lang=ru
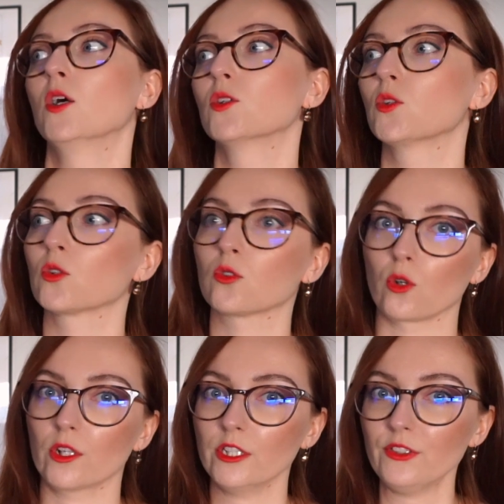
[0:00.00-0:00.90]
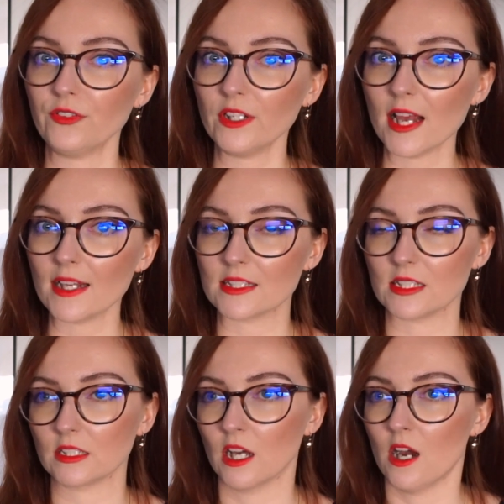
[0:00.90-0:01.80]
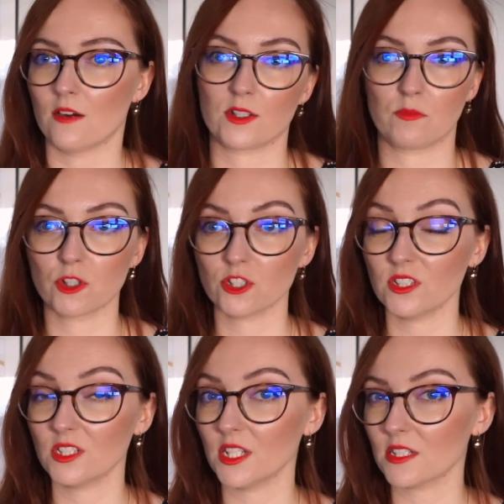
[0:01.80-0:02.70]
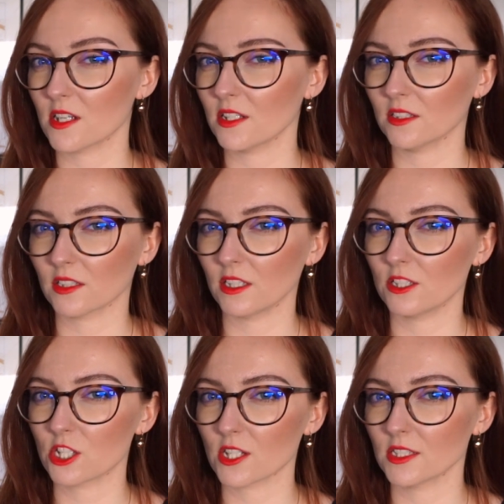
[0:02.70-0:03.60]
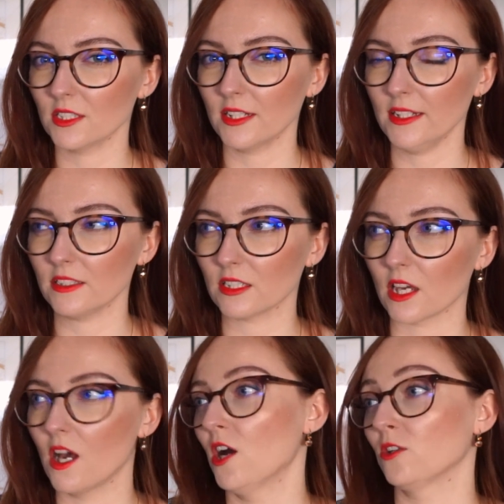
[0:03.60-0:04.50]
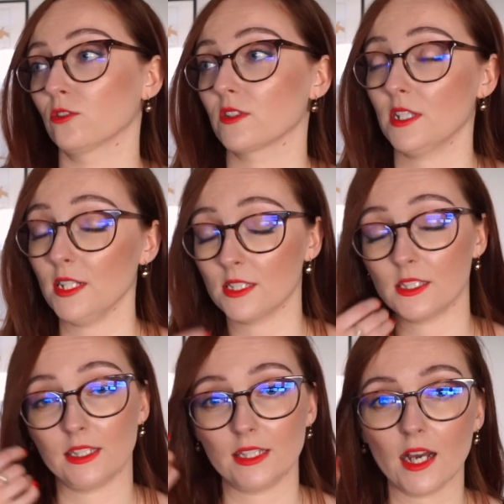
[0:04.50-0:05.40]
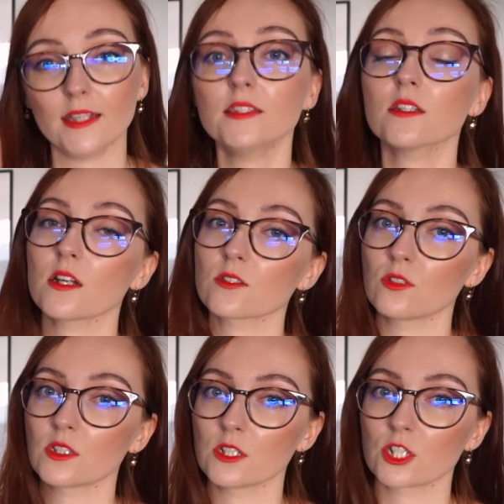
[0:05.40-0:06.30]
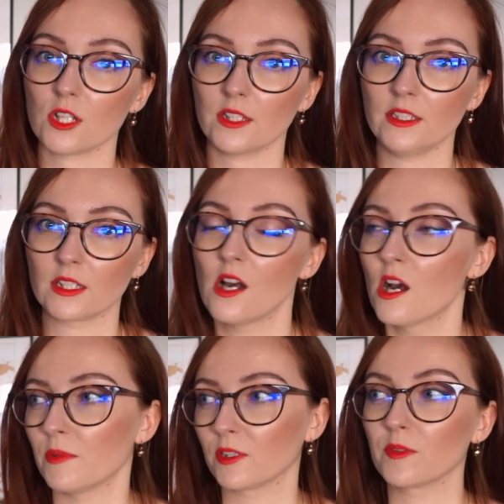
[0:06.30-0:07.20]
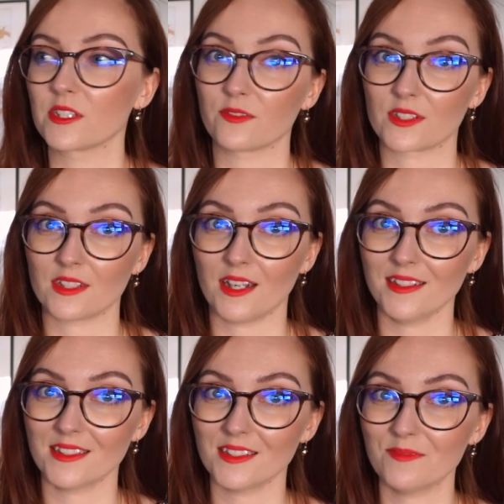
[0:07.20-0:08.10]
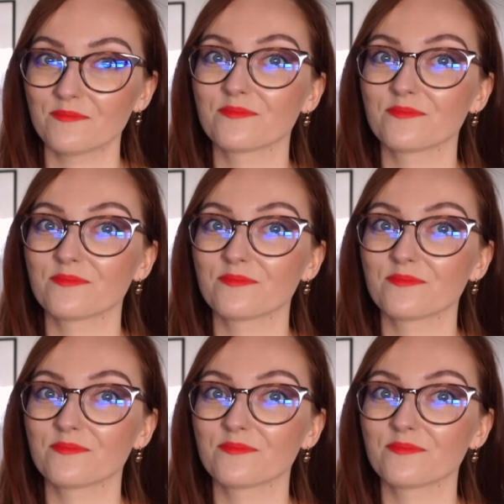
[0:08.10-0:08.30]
Но только не в Финляндии. Возможно, здесь есть какие-то такие частные клиники, но вы знаете, я ни разу не слышала о них. Поэтому, если вы знаете,